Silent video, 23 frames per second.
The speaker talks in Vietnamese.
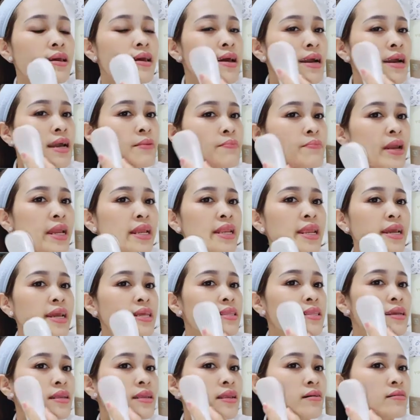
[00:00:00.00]
cái máy này
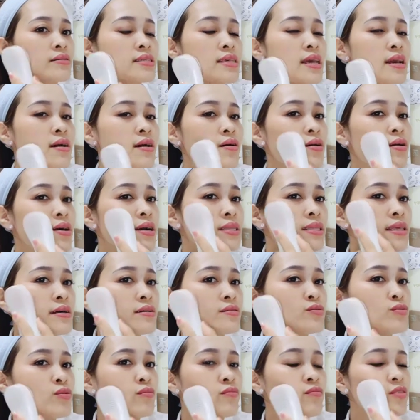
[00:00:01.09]
thì nó sẽ có cái tác
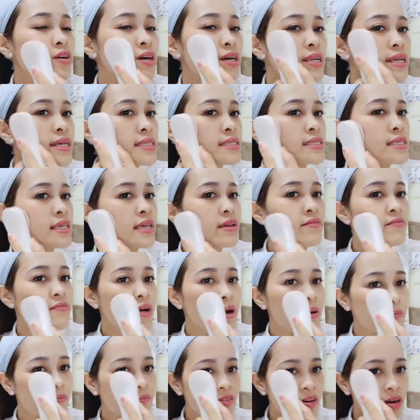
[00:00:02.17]
dụng vừa điện di
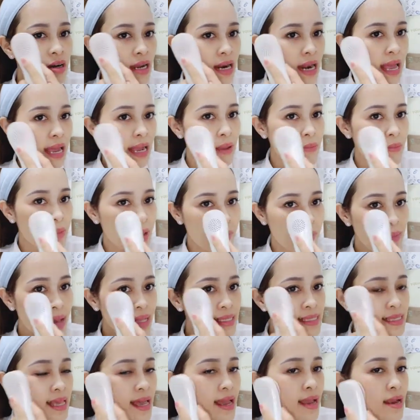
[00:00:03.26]
và vừa là cái máy
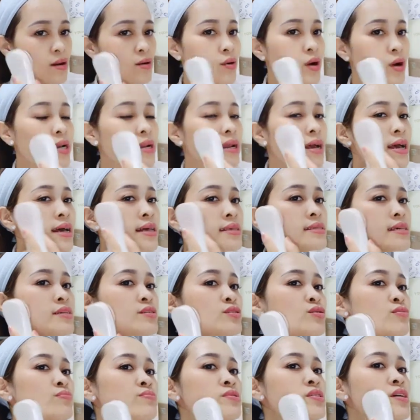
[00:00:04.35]
massage luôn sẽ
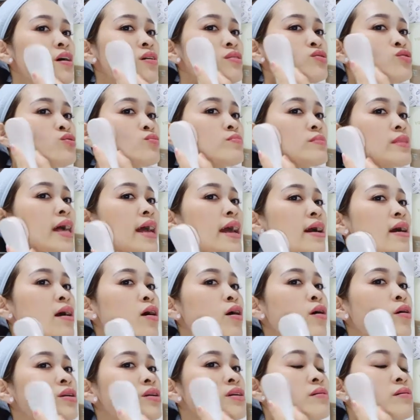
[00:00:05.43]
giúp cho chúng ta
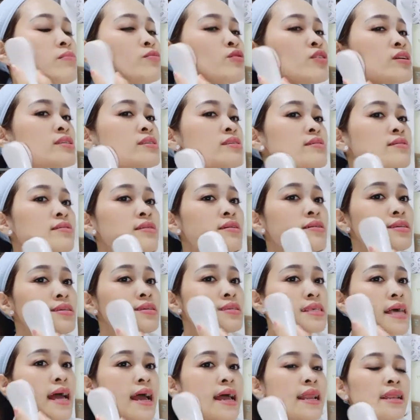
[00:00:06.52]
có được một cái sự thư
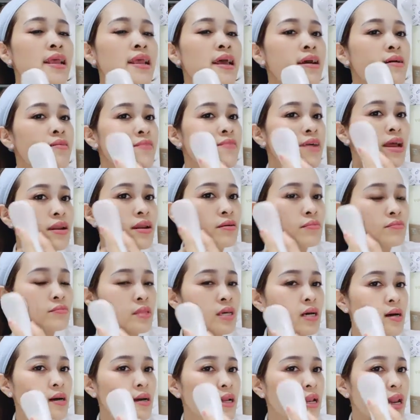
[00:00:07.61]
giãn và đồng
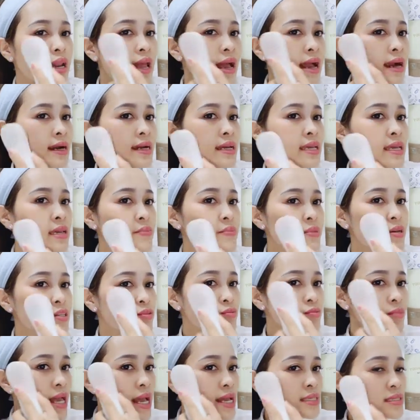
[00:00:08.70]
thời là khi mà chúng
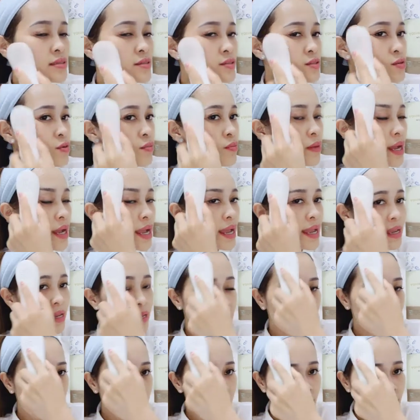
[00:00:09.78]
ta sử dụng cái
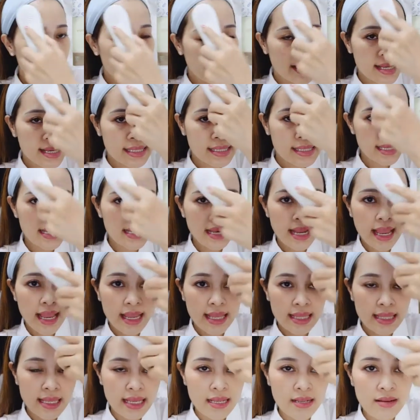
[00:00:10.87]
máy điện di
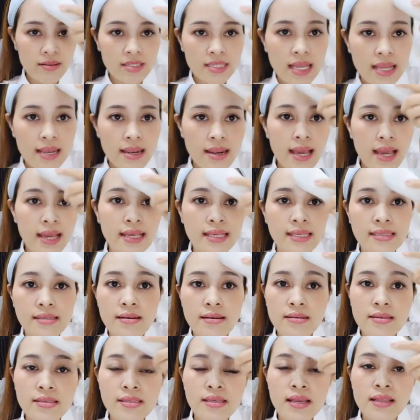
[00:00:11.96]
này thì nó sẽ đẩy
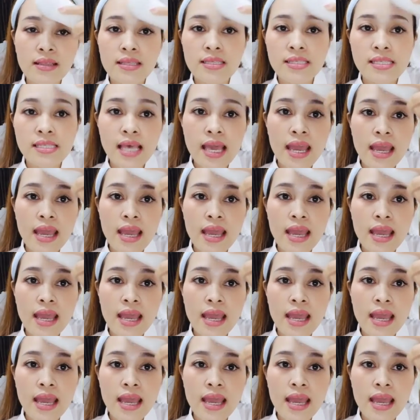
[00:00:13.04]
dưỡng chất C